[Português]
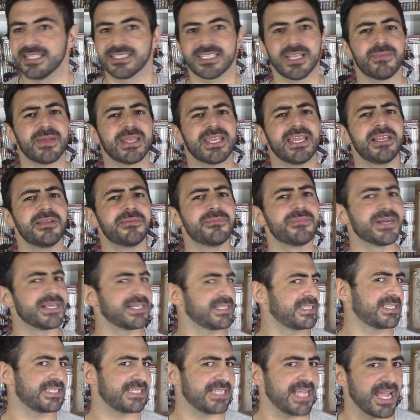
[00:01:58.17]
Sabe aquele
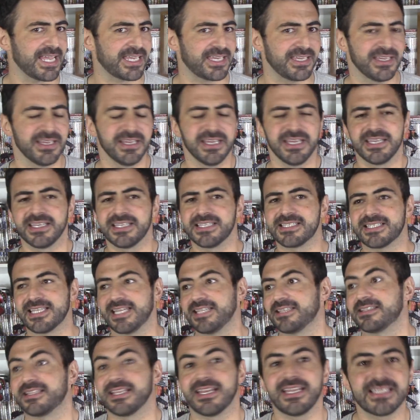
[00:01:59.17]
Berserk que
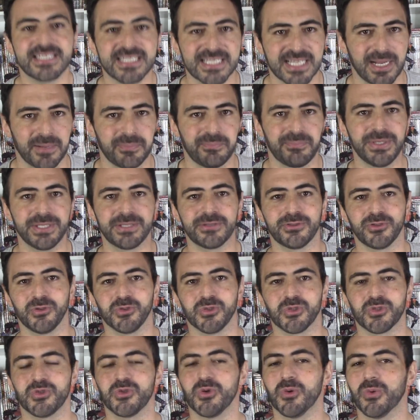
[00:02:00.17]
sai três
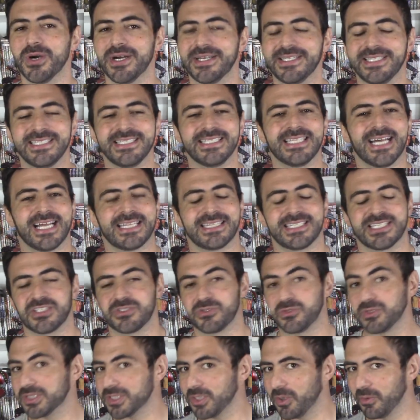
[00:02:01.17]
capítulos no ano em
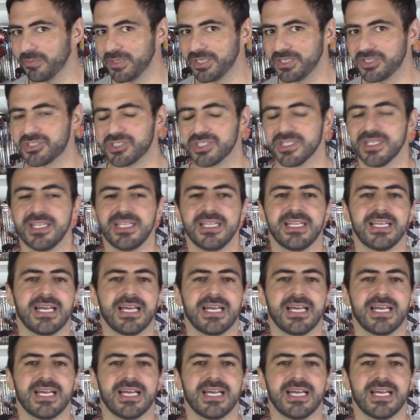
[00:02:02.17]
datas totalmente